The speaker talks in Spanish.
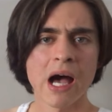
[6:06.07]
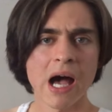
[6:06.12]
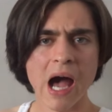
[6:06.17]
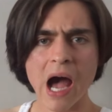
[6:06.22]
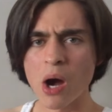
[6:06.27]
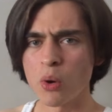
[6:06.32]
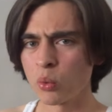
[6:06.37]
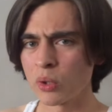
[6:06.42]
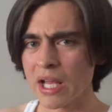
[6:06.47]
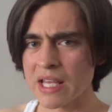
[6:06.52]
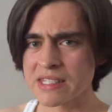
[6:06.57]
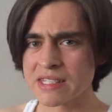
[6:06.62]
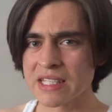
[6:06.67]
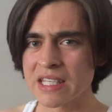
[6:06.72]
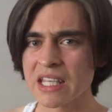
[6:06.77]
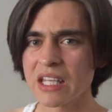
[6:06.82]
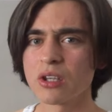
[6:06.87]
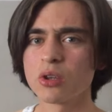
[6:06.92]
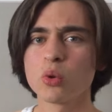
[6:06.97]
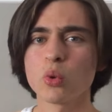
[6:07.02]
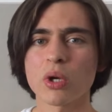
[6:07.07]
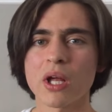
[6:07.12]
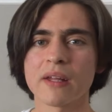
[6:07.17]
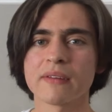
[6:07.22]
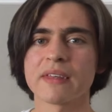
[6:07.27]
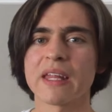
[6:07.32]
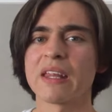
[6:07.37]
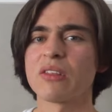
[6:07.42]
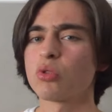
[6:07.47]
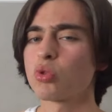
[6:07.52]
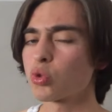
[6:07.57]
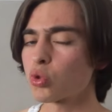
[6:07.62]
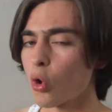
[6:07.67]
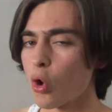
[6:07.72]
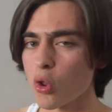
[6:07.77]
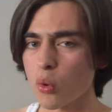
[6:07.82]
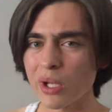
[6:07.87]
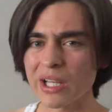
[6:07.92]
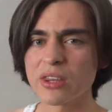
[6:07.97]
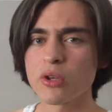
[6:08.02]
Aún así, durante
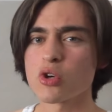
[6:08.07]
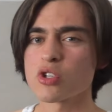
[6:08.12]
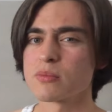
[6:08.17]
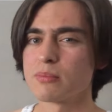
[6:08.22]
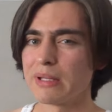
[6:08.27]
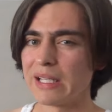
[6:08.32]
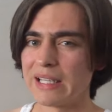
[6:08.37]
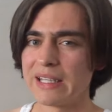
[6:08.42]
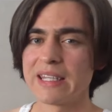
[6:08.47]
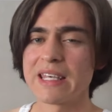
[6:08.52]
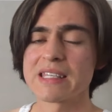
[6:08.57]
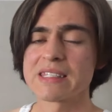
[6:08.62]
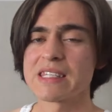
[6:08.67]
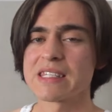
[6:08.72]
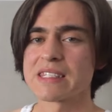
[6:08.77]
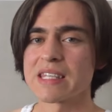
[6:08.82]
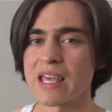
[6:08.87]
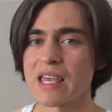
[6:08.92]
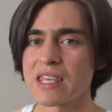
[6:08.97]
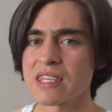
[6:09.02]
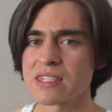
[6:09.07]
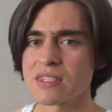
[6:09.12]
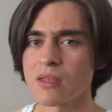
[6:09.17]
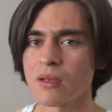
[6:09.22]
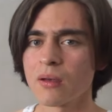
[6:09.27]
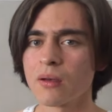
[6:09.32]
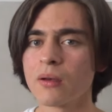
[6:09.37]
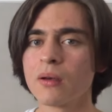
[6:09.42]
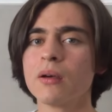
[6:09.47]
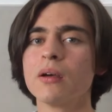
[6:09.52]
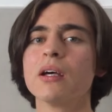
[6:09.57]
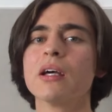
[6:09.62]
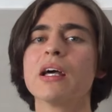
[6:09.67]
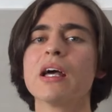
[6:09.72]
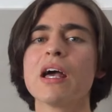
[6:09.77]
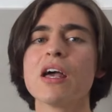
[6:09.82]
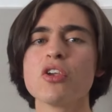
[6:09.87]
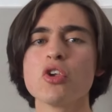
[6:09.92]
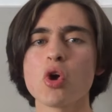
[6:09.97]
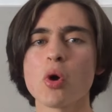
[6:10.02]
todo el 2016,
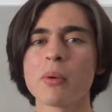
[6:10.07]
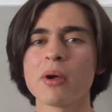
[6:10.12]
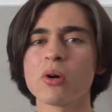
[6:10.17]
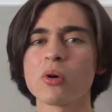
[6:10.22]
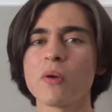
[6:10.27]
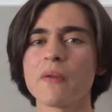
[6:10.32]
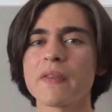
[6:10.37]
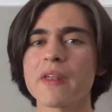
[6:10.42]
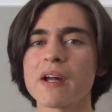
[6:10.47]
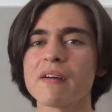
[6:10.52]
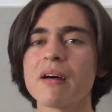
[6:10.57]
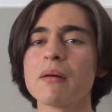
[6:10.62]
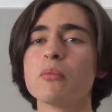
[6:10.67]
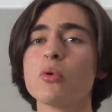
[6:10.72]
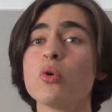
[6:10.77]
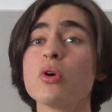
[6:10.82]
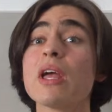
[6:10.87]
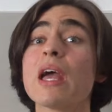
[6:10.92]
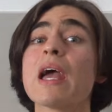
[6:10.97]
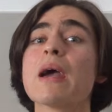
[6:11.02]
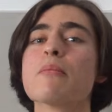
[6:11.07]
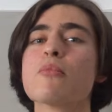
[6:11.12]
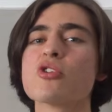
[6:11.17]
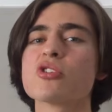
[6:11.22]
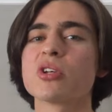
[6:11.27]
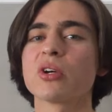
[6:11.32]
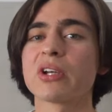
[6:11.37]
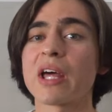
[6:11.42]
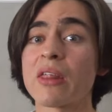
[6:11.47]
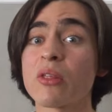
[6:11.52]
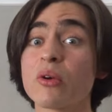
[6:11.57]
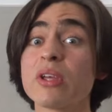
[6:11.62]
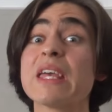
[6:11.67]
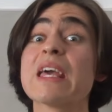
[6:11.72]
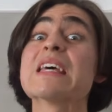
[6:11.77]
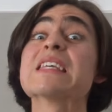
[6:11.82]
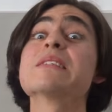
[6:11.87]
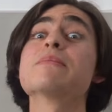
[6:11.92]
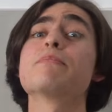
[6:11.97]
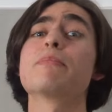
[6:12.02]
yo me encontraba muy emocionado
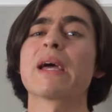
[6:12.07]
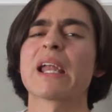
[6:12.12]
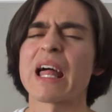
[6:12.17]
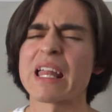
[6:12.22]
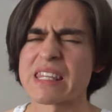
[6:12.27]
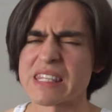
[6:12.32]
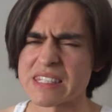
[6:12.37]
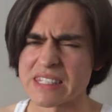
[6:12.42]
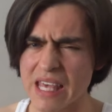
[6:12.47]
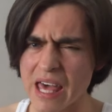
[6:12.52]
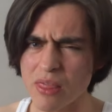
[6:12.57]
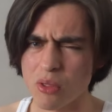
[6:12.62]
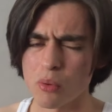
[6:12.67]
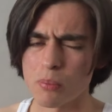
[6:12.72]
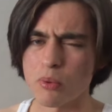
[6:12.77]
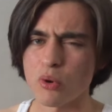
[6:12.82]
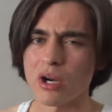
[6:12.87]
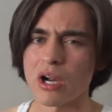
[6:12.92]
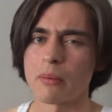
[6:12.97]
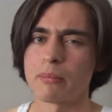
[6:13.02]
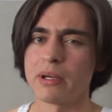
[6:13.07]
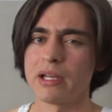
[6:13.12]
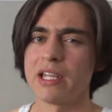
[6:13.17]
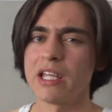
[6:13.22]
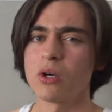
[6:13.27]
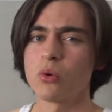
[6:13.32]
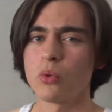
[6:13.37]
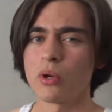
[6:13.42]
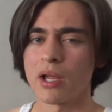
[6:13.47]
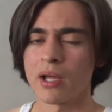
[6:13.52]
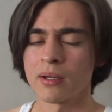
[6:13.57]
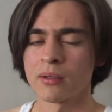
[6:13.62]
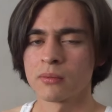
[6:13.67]
y esperanzado por la película.